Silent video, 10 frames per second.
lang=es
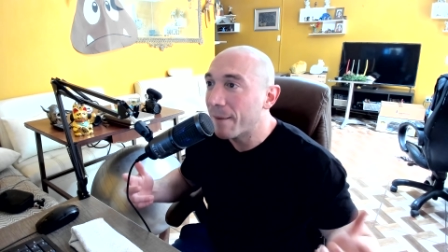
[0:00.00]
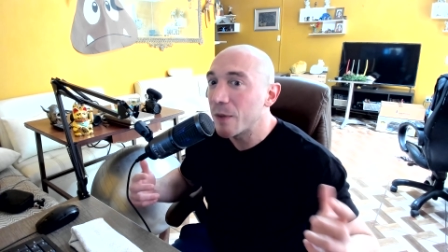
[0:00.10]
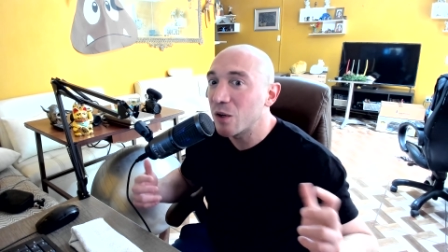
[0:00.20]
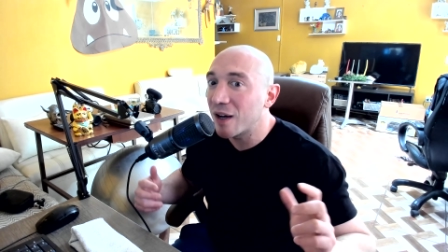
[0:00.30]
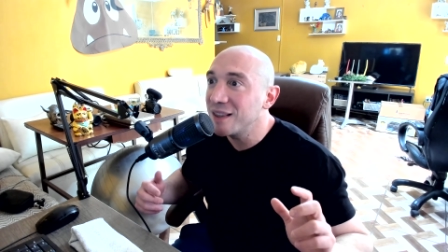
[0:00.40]

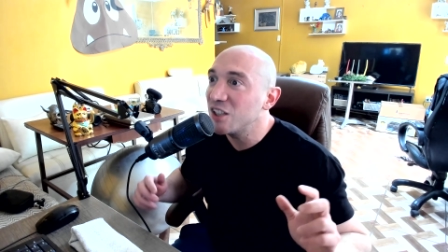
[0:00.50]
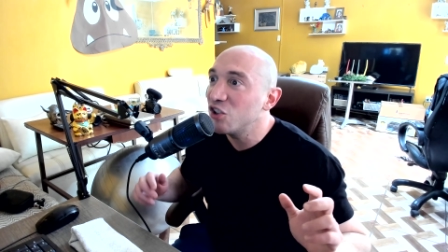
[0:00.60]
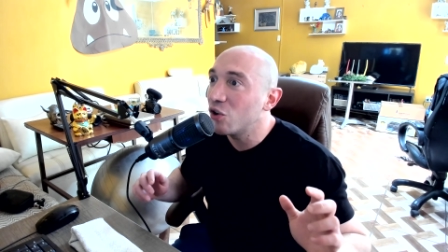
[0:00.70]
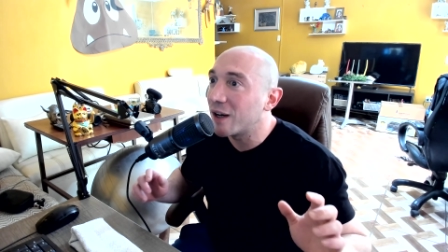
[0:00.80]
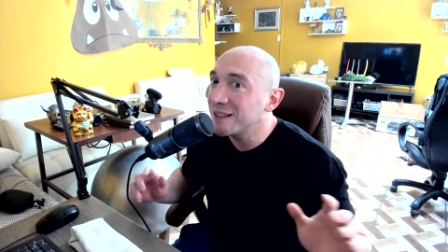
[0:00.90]
pero antes
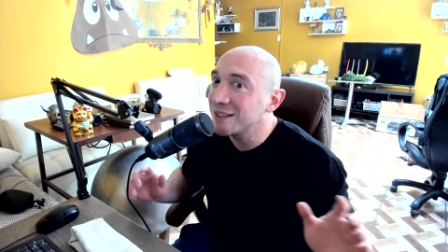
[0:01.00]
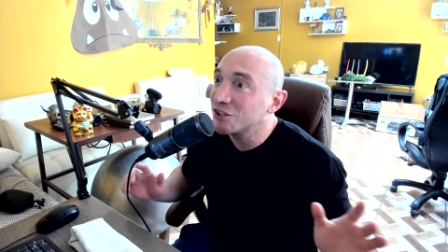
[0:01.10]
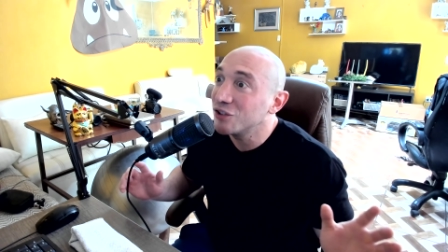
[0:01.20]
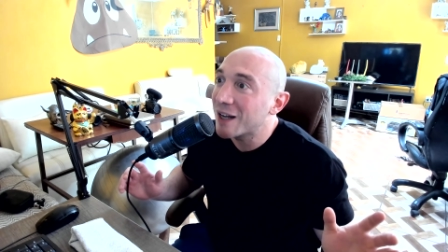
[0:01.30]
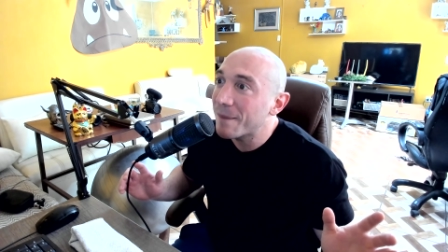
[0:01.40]
no, antes
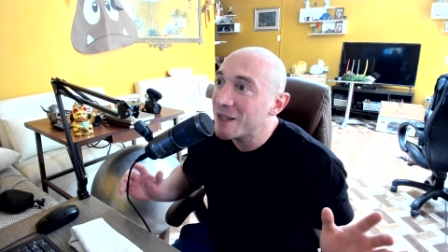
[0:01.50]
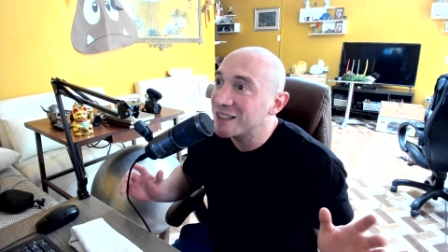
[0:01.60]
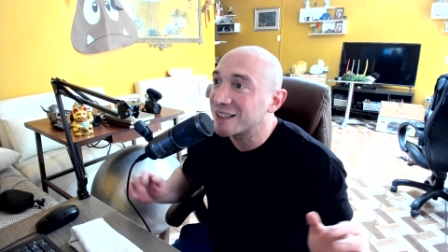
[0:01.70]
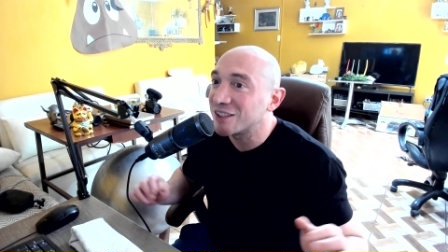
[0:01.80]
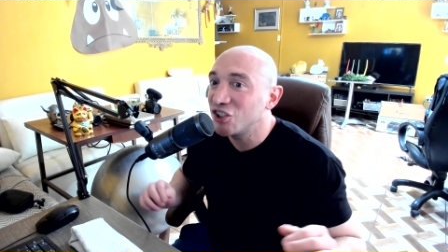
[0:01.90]
estudiar
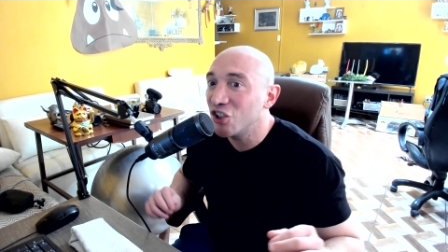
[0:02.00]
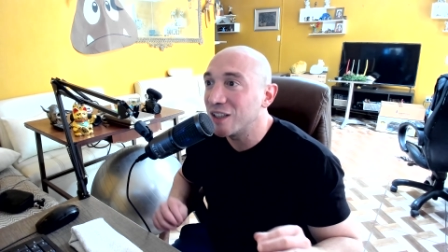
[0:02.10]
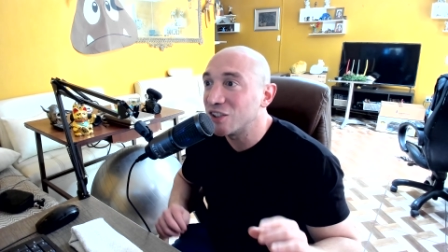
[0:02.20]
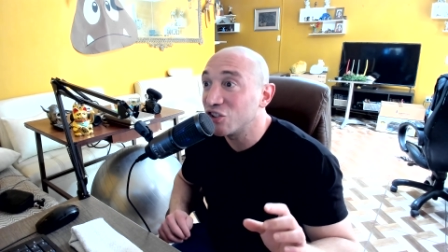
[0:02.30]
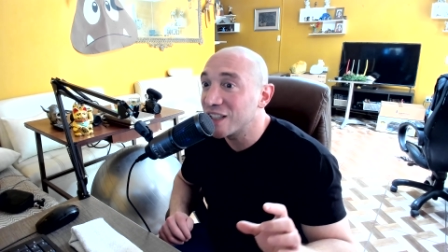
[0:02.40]

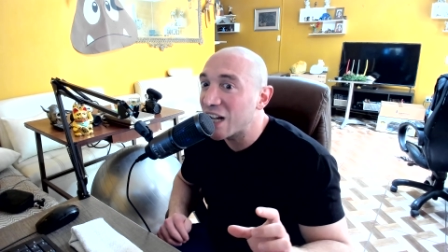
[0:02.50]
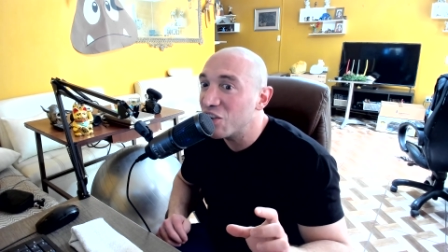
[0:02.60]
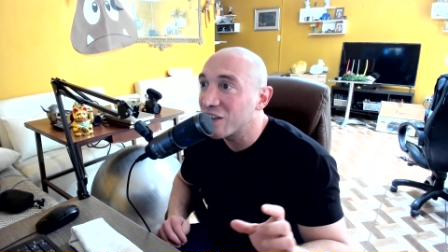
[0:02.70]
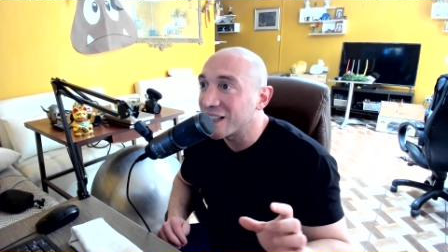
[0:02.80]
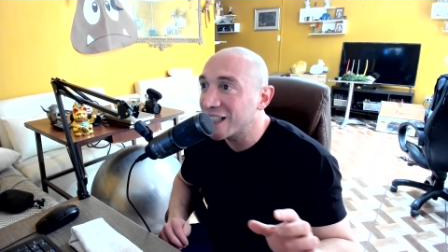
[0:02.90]
administración, estudiar
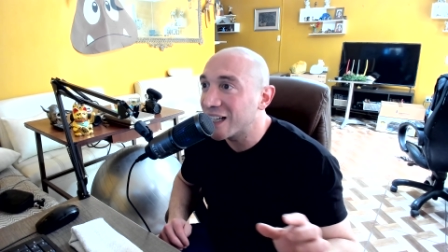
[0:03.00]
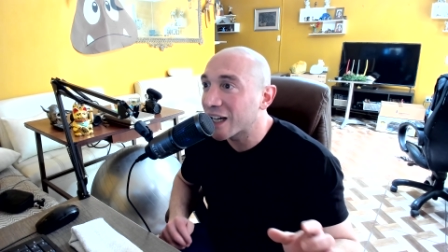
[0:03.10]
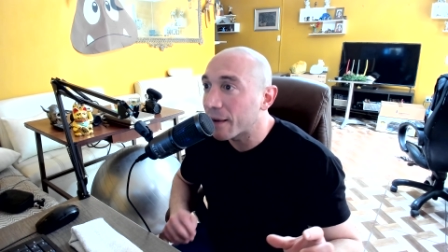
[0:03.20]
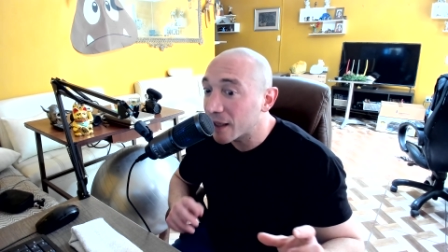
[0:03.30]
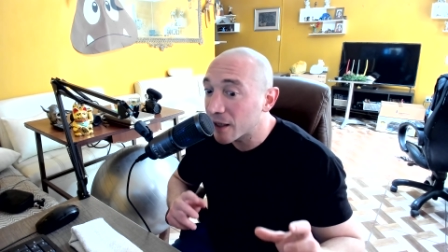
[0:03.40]
algo que tenga
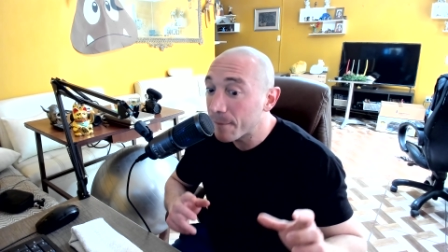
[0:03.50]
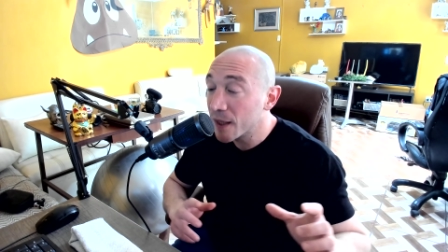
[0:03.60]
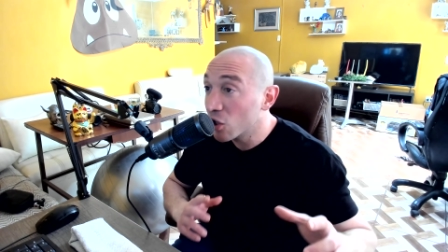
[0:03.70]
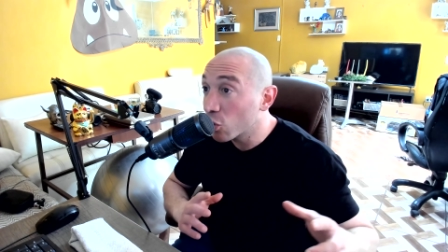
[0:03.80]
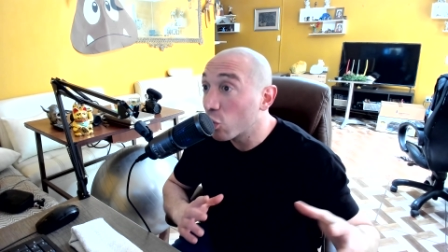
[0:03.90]
que ver
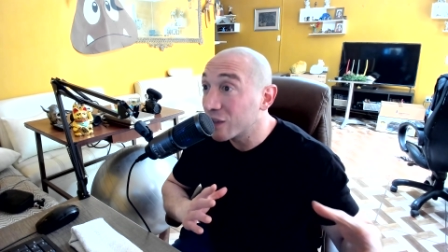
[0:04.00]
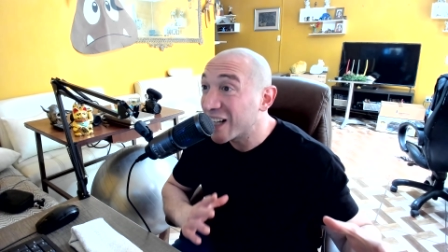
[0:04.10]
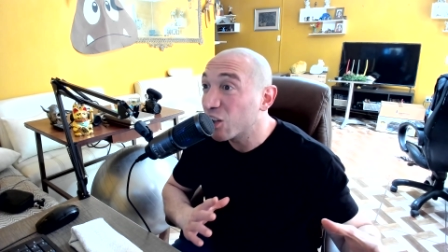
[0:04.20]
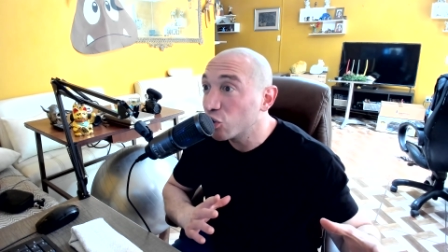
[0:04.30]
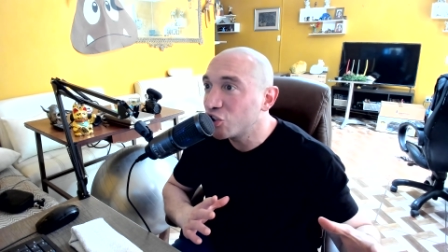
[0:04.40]
con
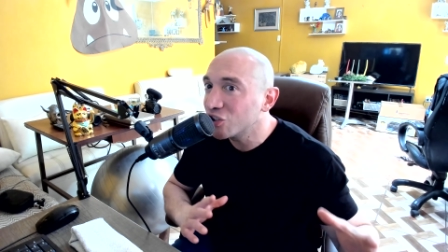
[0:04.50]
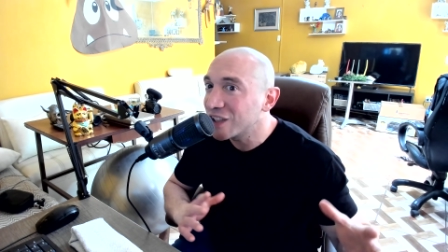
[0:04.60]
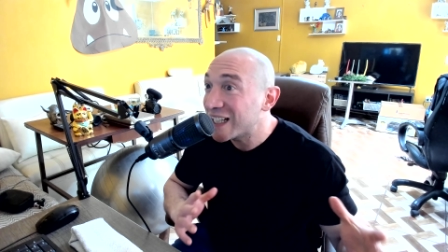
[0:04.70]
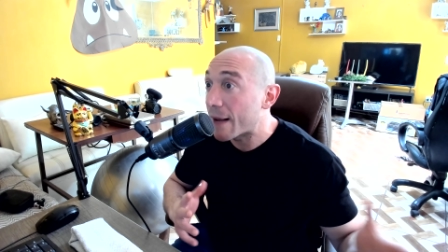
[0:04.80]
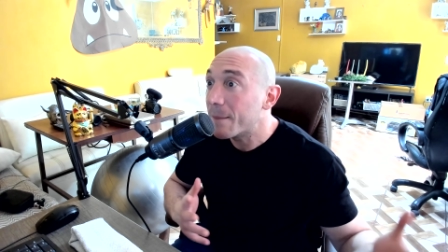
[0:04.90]
negocios
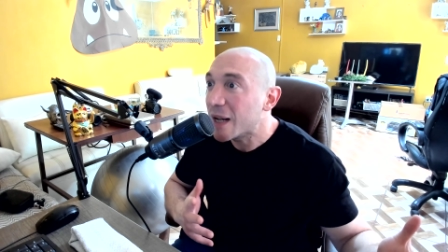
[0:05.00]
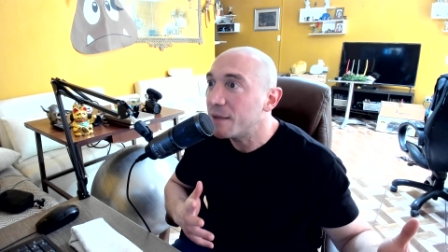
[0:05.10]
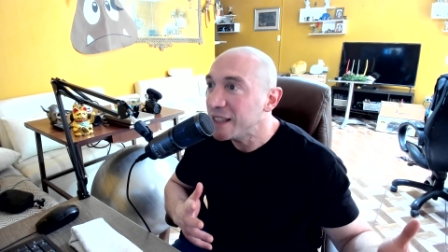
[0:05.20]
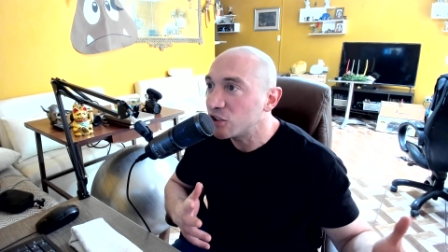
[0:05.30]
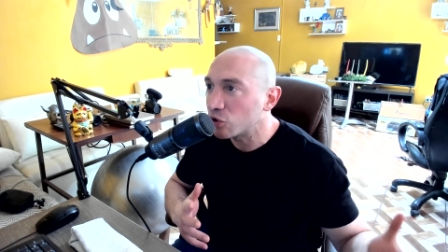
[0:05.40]
era
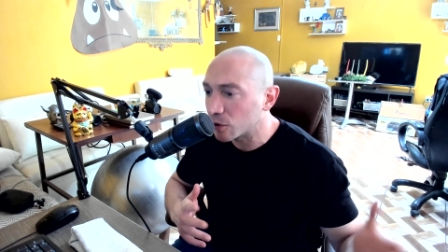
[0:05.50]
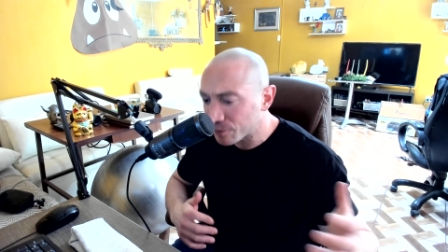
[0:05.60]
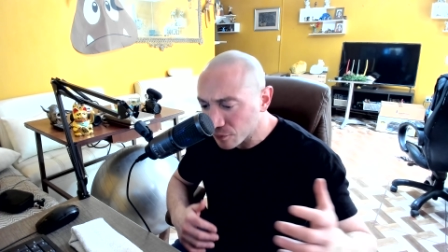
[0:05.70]
mal visto.